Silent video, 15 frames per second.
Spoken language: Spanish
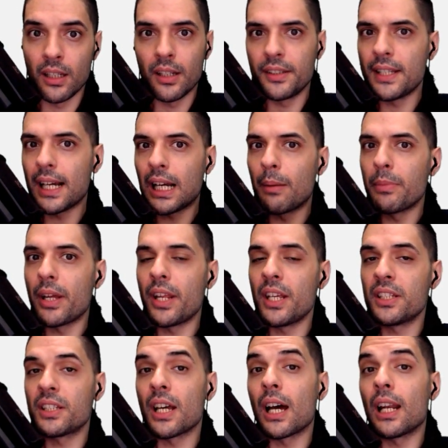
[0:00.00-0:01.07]
ya
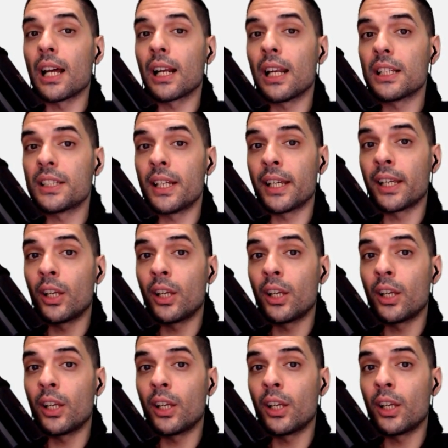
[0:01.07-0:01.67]
cambiaréis a la clase que